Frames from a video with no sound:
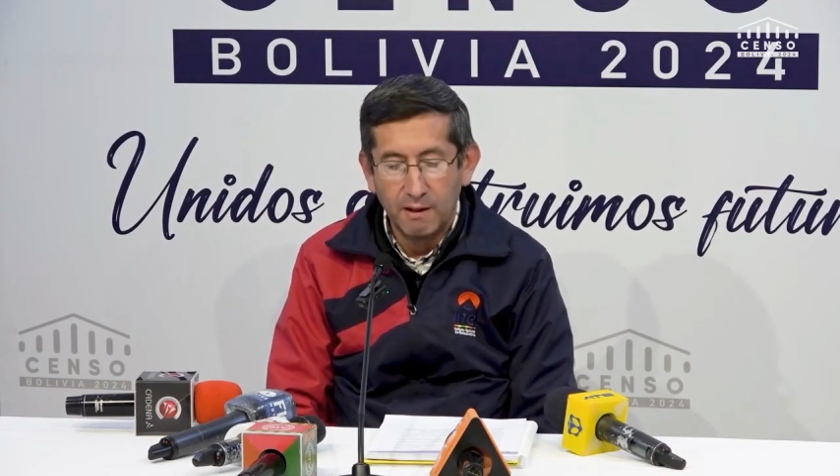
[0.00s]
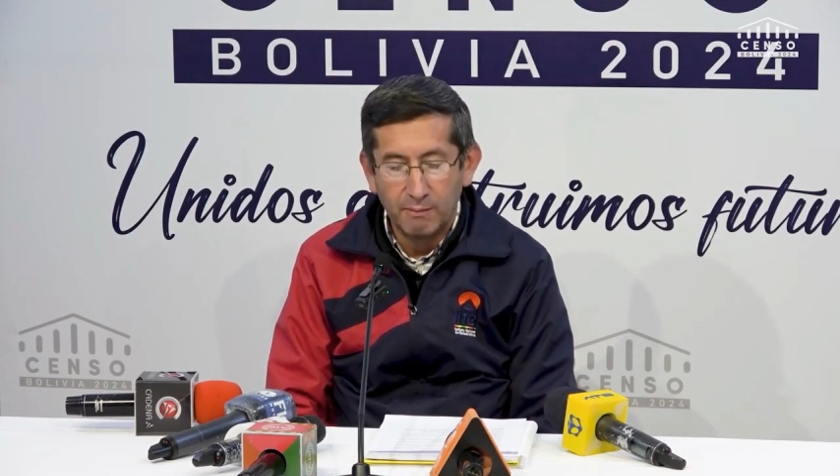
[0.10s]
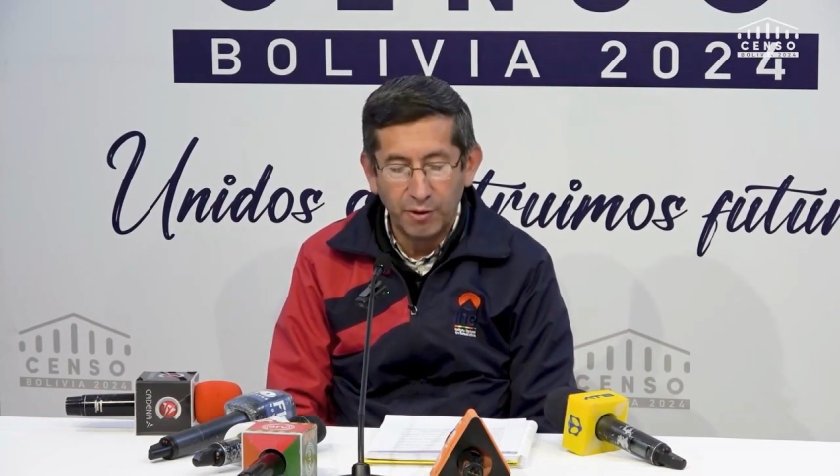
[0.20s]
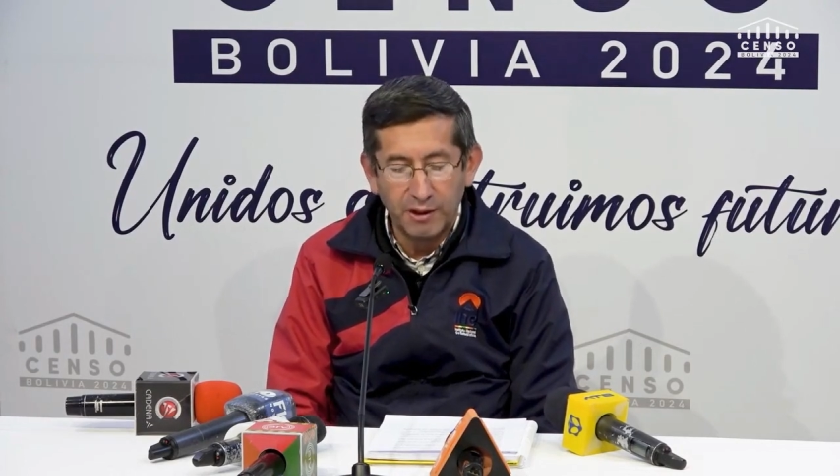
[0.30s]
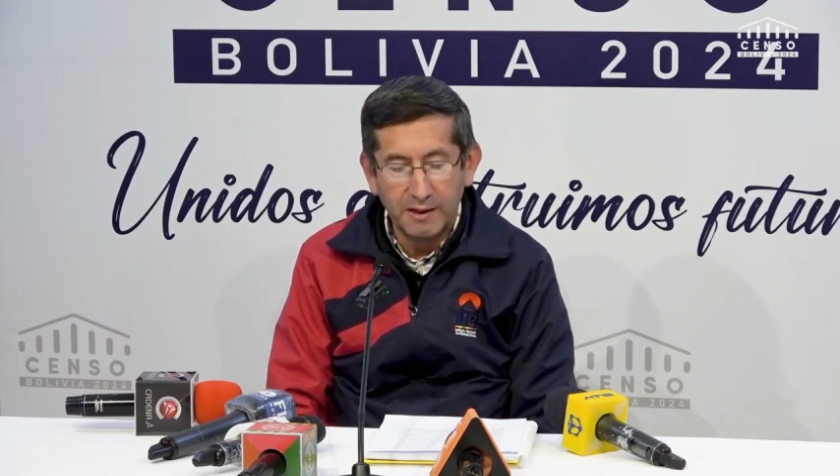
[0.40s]

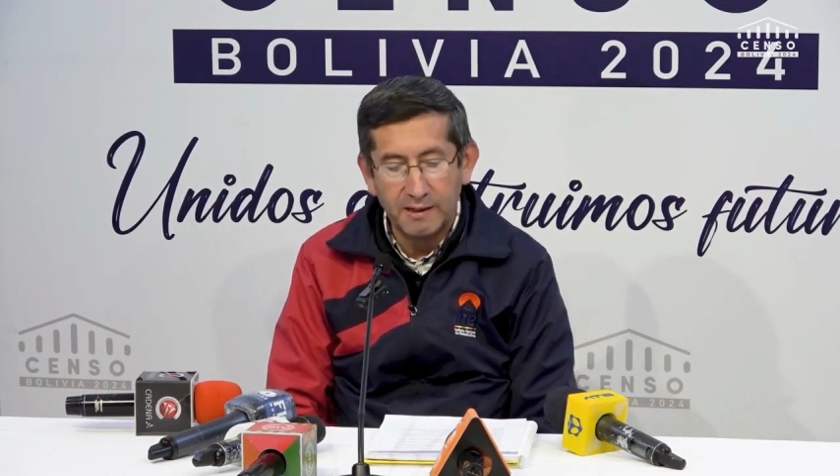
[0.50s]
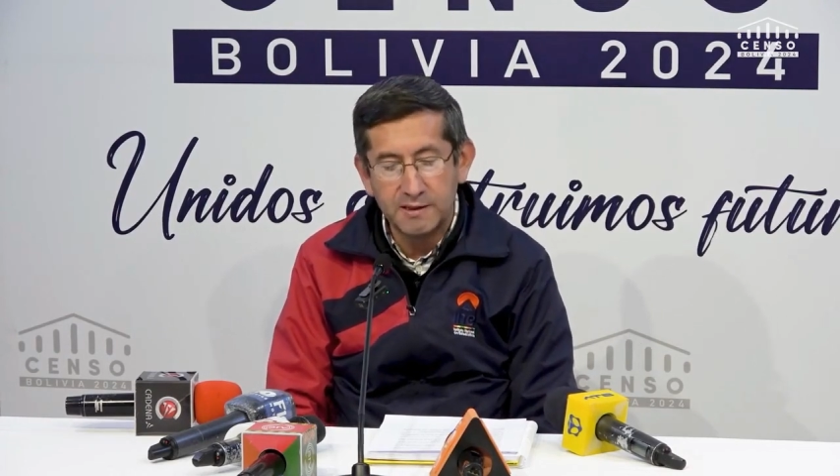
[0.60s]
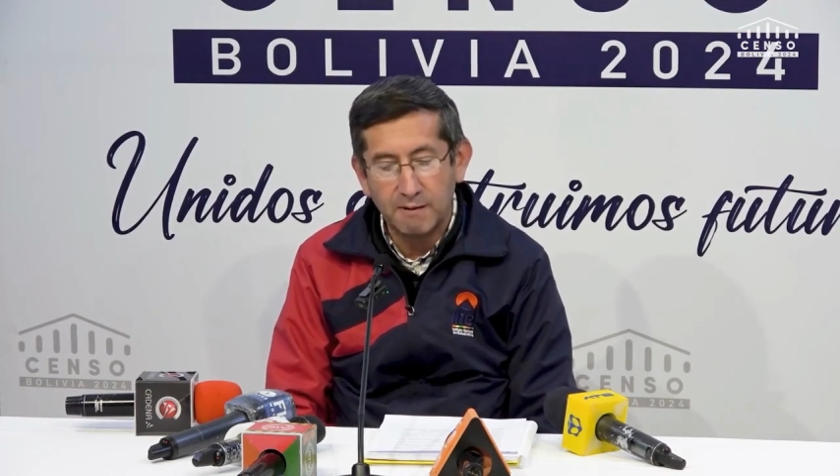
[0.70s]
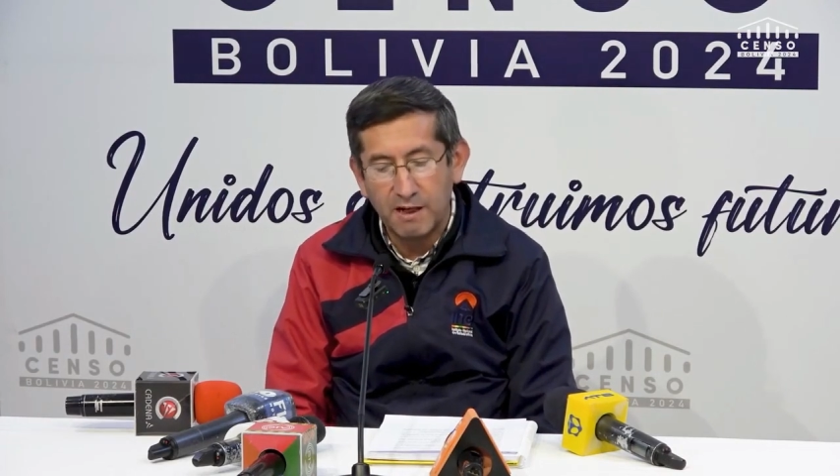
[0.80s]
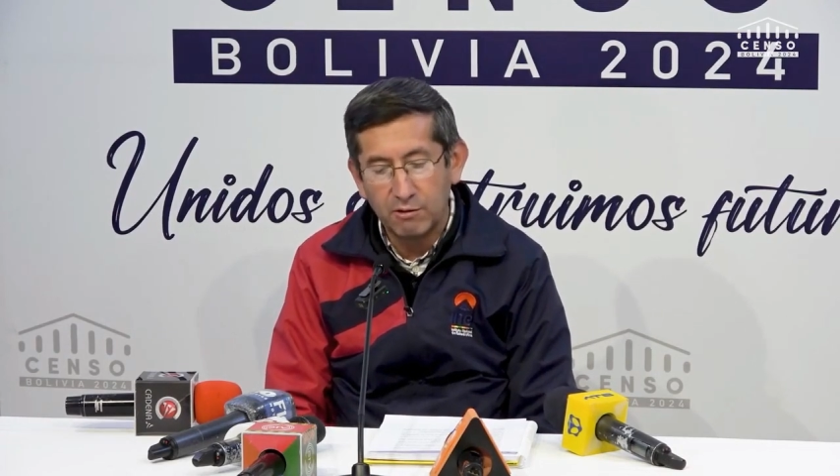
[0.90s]
por el
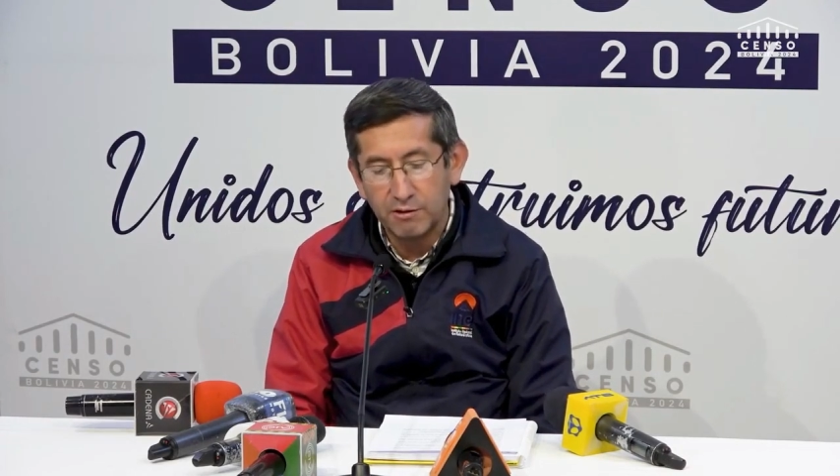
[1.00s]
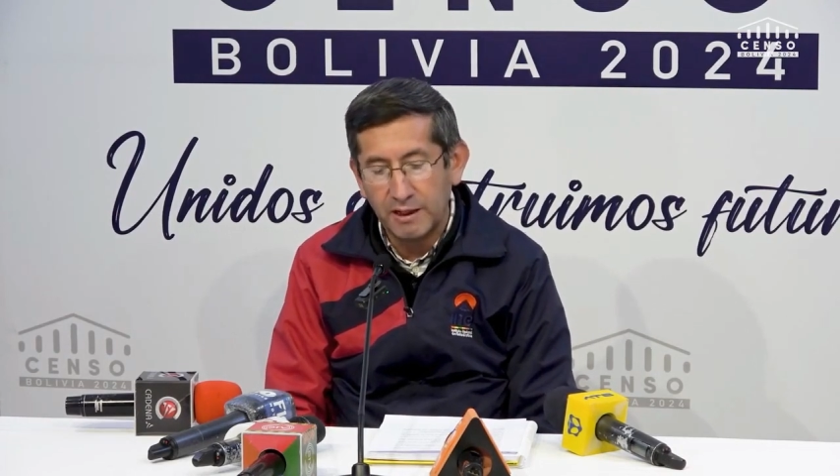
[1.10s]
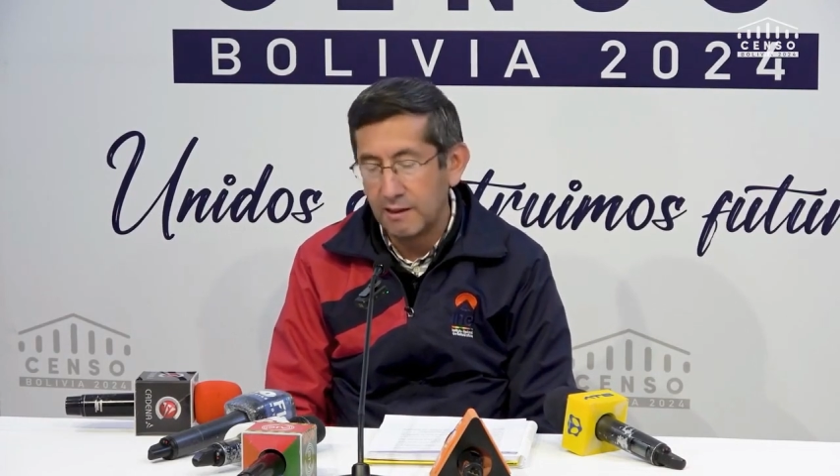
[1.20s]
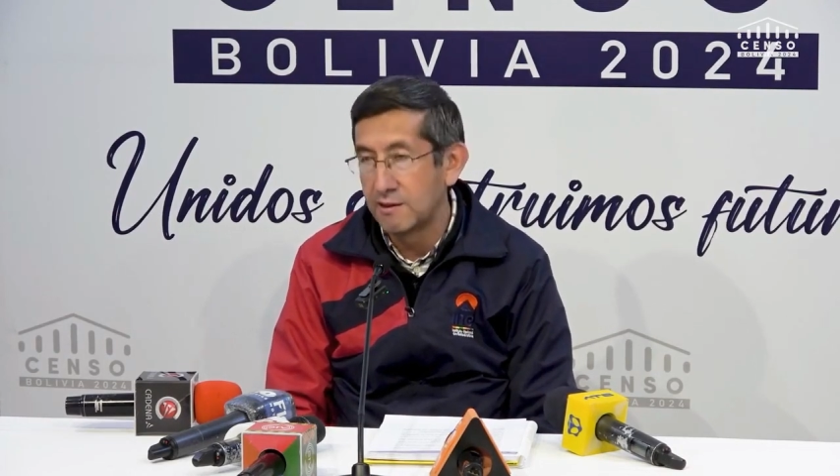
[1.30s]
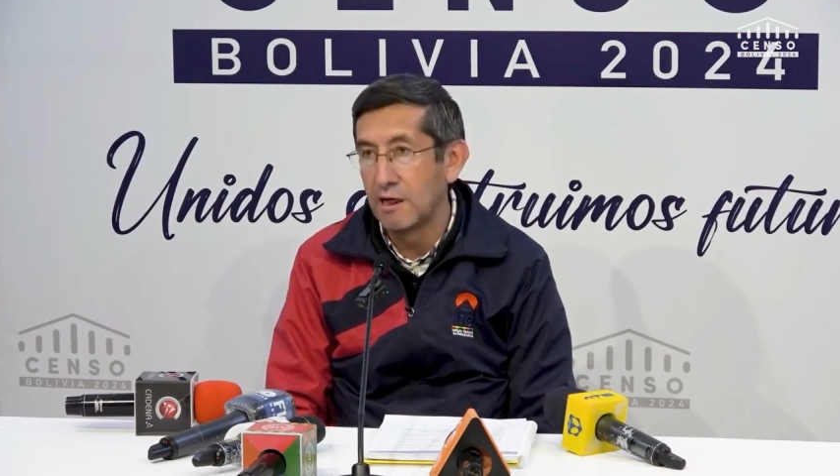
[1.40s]
gran trabajo
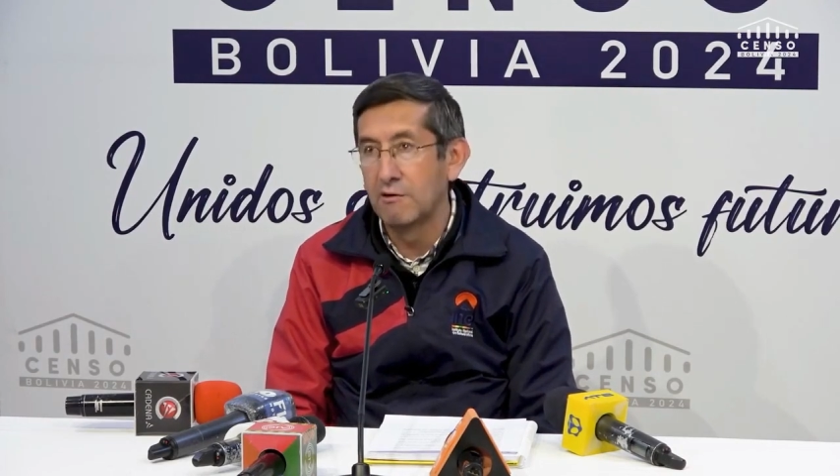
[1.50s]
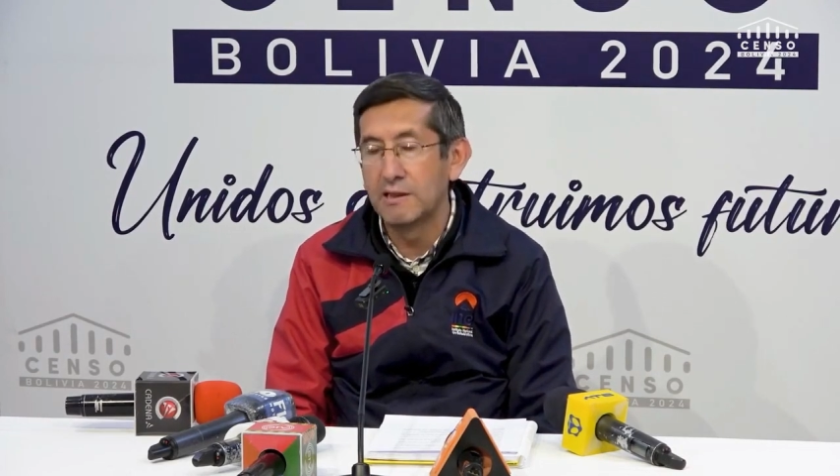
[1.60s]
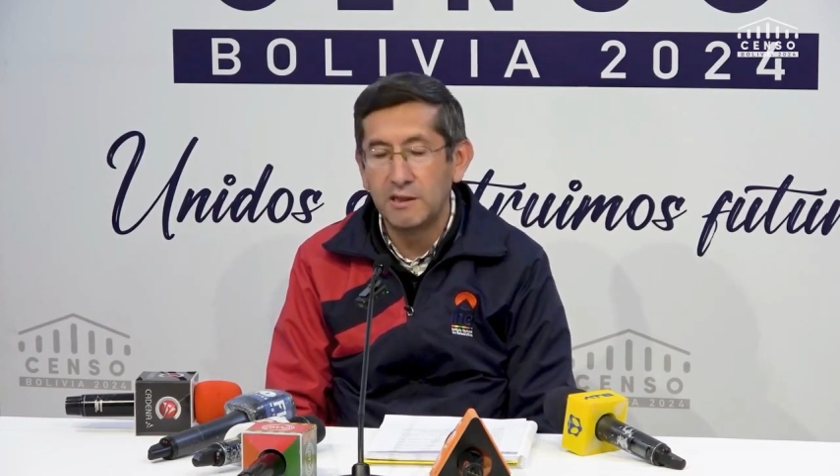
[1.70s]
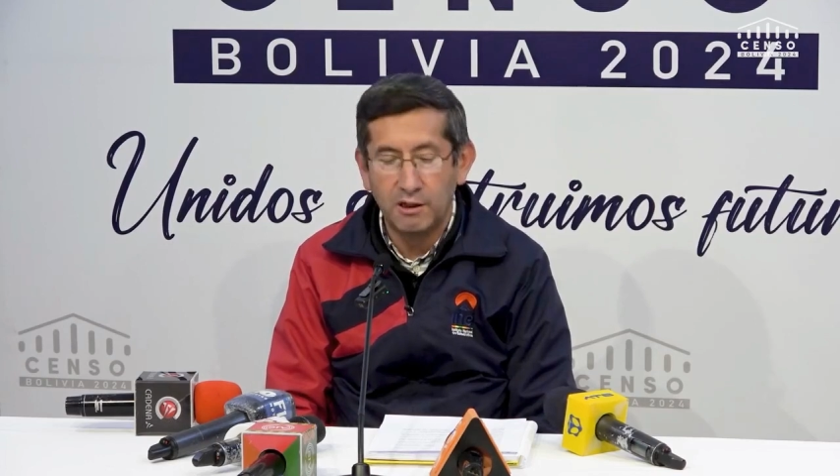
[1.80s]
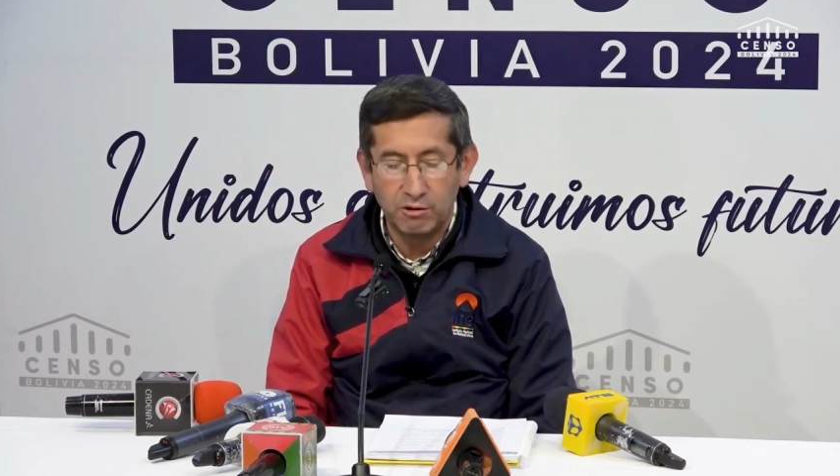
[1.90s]
que han estado
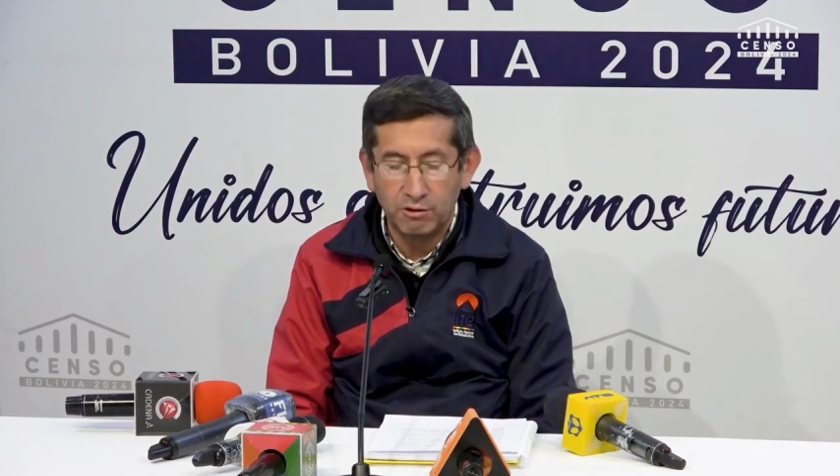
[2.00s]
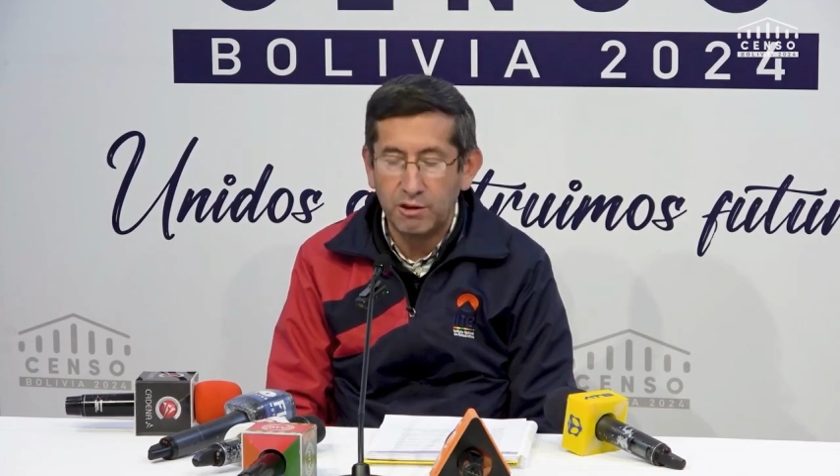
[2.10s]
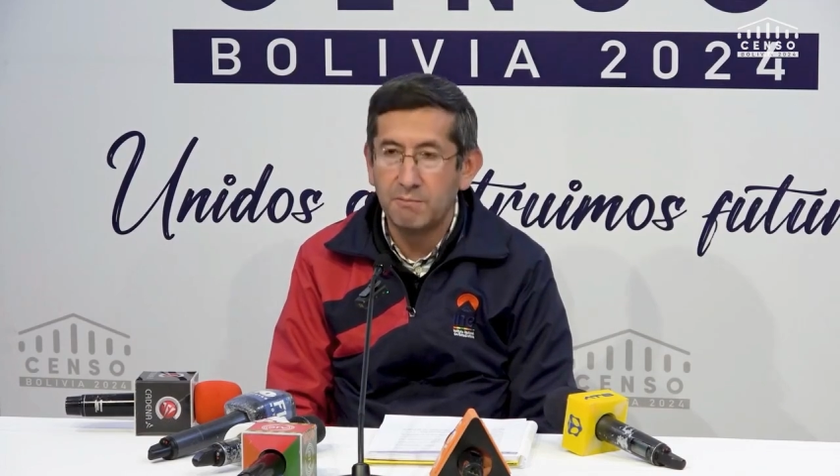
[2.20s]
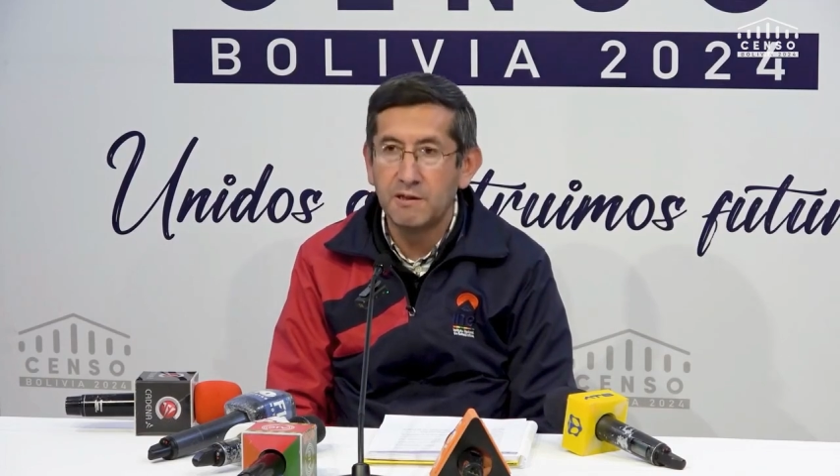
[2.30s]
haciendo y